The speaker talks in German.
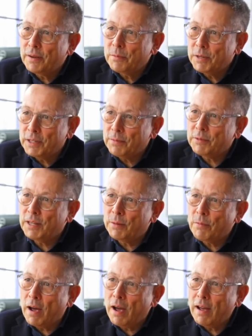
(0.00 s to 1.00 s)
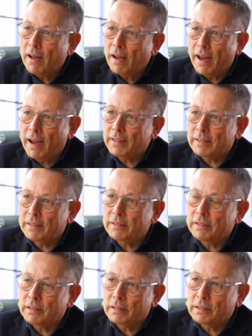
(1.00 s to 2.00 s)
mit dem Thema
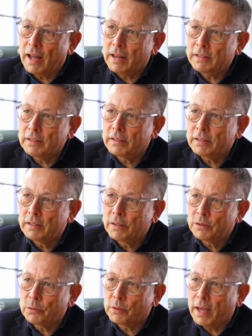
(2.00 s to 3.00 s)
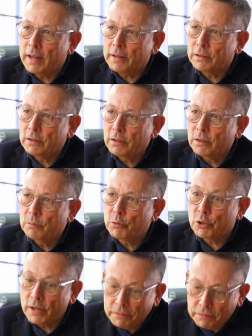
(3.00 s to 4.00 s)
eigentlich gar nicht so gerne
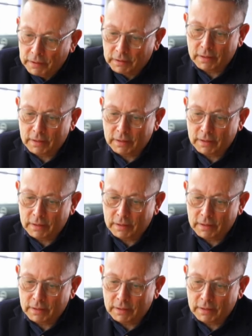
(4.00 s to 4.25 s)
beschäftigen.